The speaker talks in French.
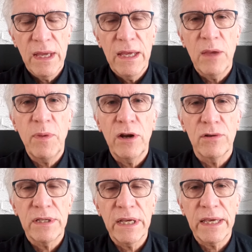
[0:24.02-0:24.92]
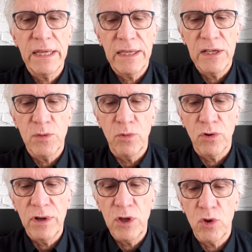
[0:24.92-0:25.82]
Eh bien le syncrétisme
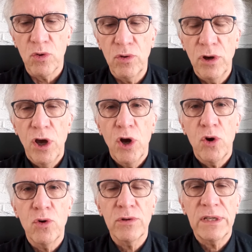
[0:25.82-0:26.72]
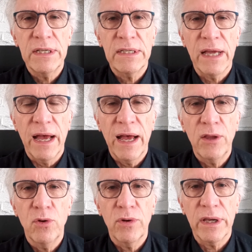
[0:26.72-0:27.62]
religieux consiste à
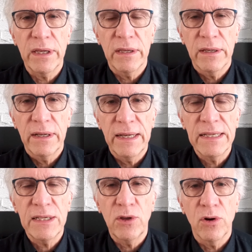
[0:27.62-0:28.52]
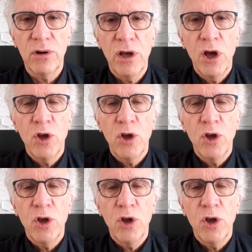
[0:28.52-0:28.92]
adorer les idoles